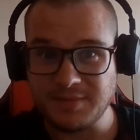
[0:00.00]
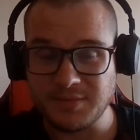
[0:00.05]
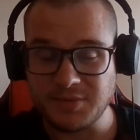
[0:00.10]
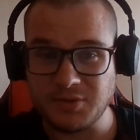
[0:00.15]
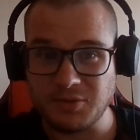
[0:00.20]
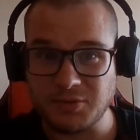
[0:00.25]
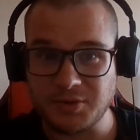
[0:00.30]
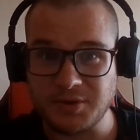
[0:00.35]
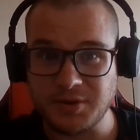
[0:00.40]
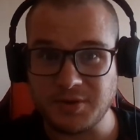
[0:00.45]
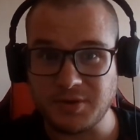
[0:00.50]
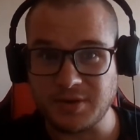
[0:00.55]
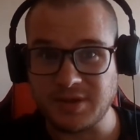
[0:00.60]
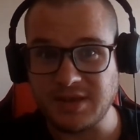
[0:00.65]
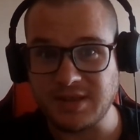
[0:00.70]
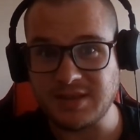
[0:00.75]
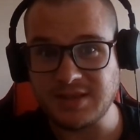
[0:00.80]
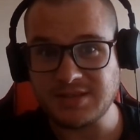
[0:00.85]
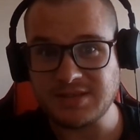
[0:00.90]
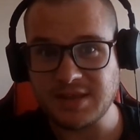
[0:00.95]
Donc,
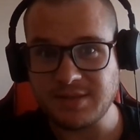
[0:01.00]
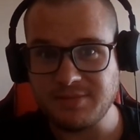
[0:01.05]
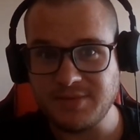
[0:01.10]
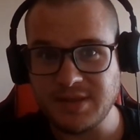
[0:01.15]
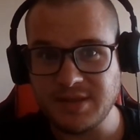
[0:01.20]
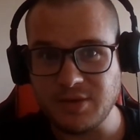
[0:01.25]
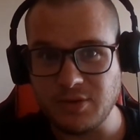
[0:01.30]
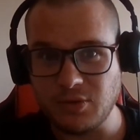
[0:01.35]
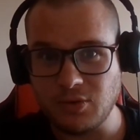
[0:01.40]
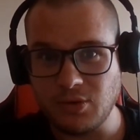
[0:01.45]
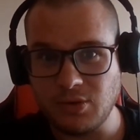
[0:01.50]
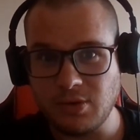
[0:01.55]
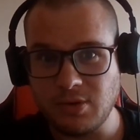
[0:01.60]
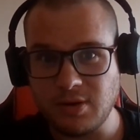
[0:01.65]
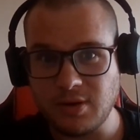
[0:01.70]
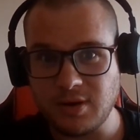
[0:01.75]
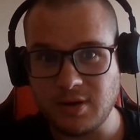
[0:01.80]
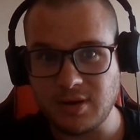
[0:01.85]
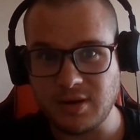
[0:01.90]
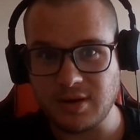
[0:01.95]
quittez cette
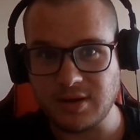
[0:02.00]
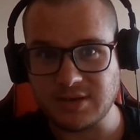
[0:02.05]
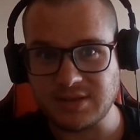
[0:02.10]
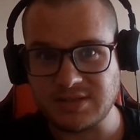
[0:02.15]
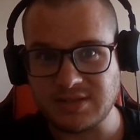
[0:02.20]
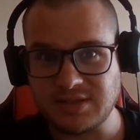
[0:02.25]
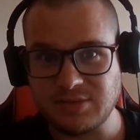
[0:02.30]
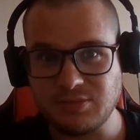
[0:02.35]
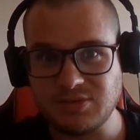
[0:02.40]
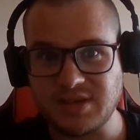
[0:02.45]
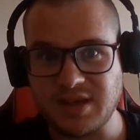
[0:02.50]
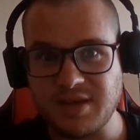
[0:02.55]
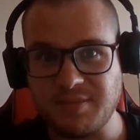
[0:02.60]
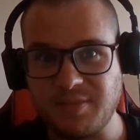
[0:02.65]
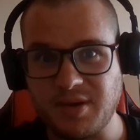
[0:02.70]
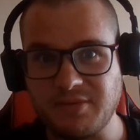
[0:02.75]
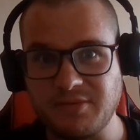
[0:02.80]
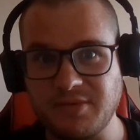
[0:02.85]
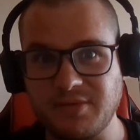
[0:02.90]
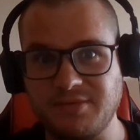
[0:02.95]
vidéo si vous n'avez
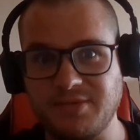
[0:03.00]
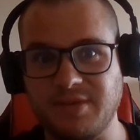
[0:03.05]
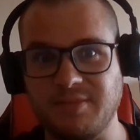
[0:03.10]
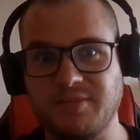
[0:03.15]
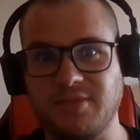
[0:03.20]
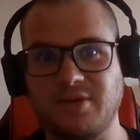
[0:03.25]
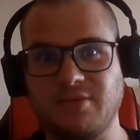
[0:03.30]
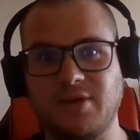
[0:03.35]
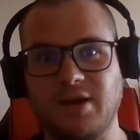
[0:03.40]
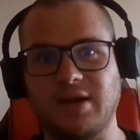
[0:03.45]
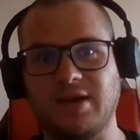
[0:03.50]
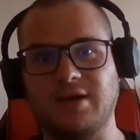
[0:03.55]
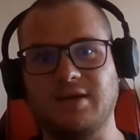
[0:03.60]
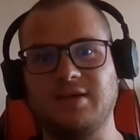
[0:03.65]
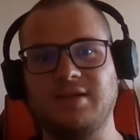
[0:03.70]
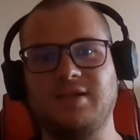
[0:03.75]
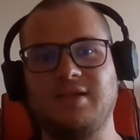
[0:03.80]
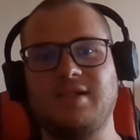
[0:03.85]
pas vu le film. Voilà.